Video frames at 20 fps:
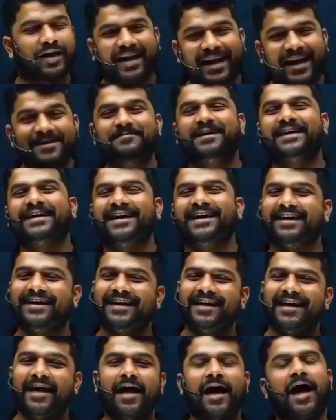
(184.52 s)
नहीं बेटा
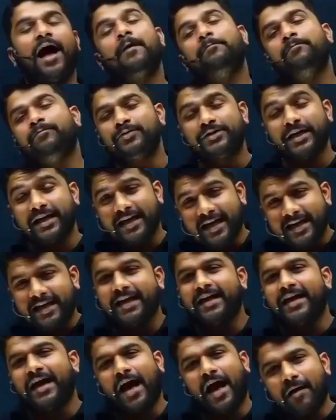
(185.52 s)
आप मुझे
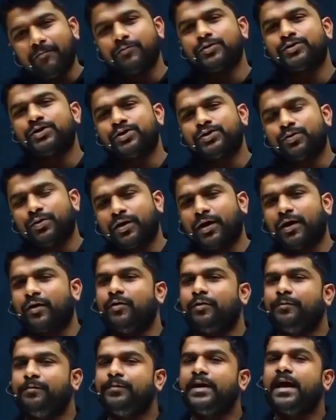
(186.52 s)
यकीन है आप मुझसे जुड़ गए
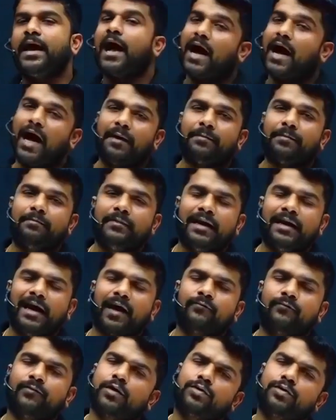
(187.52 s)
हो आप अपनी
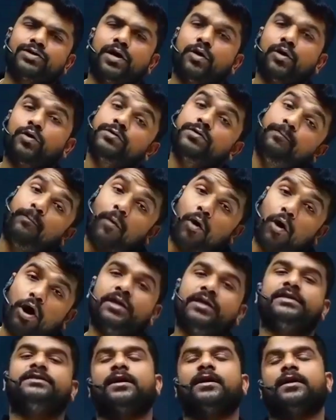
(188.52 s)
लाइफ में कुछ ना कुछ
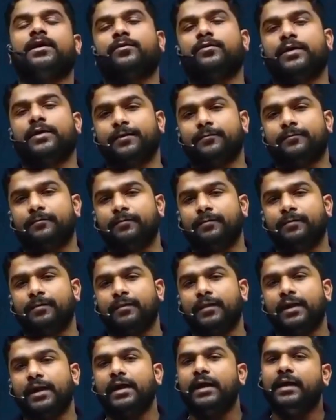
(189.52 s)
बहुत अच्छा करोगे
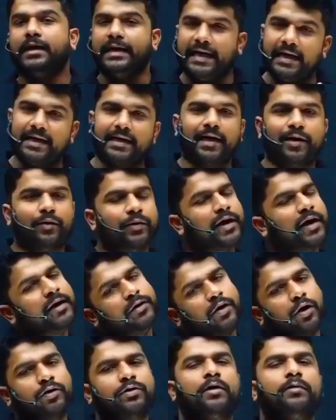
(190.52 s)
नीट करोगे
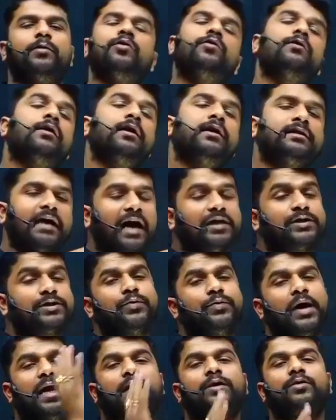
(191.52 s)
डॉक्टर बनोगे दैट्स
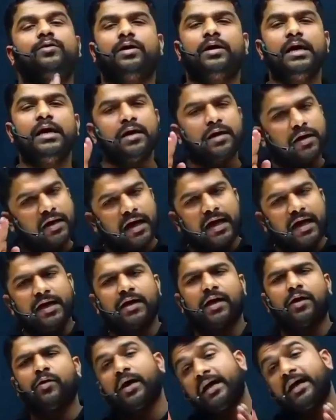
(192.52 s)
वेल एंड गुड नहीं
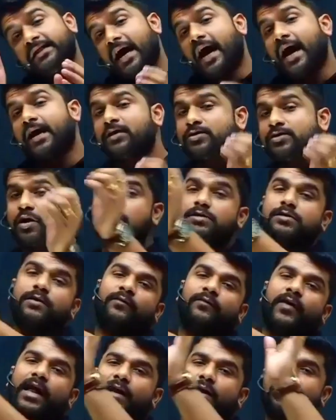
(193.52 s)
करोगे दैट इज ऑल्सो
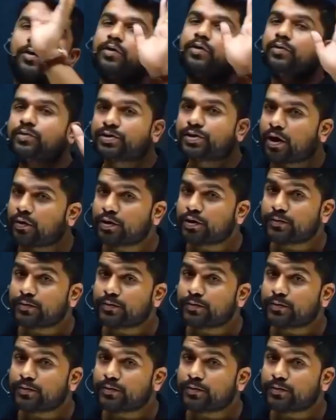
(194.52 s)
वेल एंड गुड कुछ ना कुछ